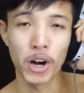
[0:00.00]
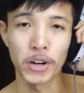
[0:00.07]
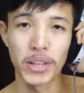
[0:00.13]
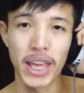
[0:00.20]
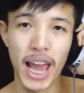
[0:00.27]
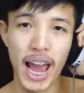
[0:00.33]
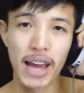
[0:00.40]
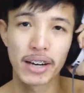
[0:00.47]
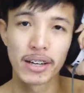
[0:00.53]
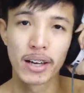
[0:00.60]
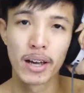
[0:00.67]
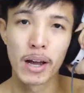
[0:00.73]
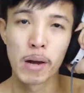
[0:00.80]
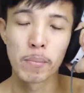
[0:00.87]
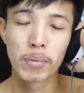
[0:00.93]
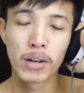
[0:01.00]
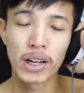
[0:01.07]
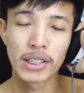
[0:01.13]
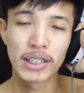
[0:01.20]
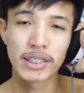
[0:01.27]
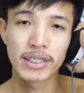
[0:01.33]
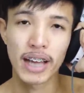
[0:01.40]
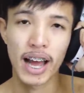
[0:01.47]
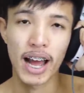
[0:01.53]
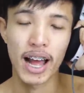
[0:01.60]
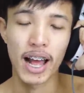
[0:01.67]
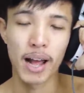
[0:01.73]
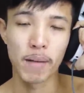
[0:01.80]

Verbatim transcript: ขออนุญาต เพื่อที่จะ